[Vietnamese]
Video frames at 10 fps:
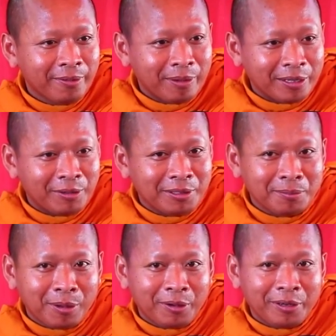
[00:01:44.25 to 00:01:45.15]
mình tàu thử
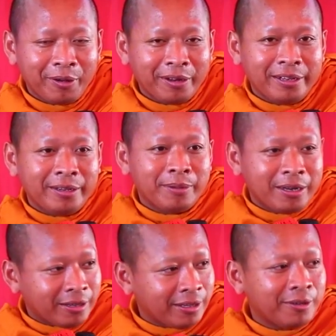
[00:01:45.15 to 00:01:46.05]
bon nói con thế bạn
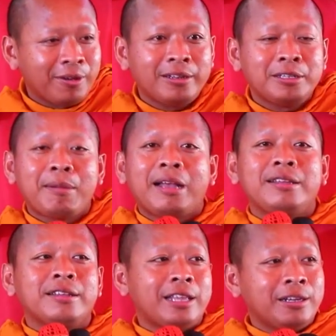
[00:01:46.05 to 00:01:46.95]
đăng đặt con cho ba
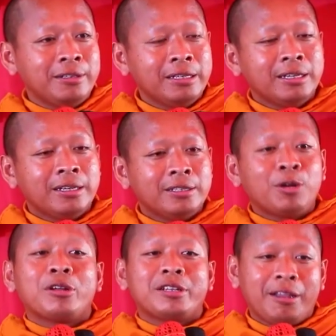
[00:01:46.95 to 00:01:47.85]
giờ tới
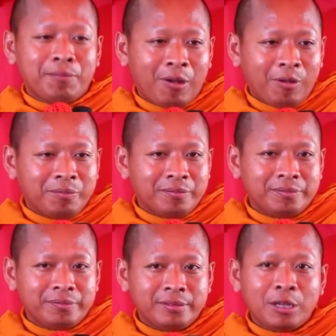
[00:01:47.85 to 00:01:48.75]
xong cả tệ phong
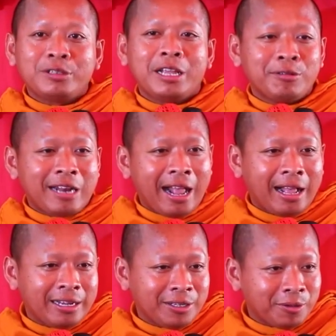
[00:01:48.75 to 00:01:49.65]
tàu tiêu đa
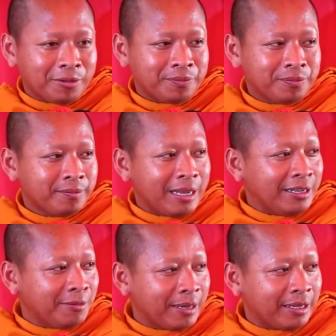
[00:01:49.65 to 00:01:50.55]
hai nô men
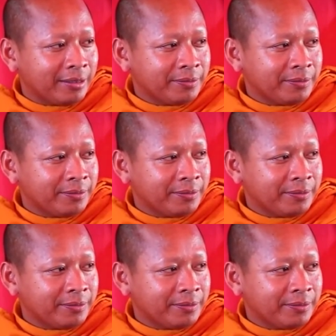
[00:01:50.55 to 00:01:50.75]
được men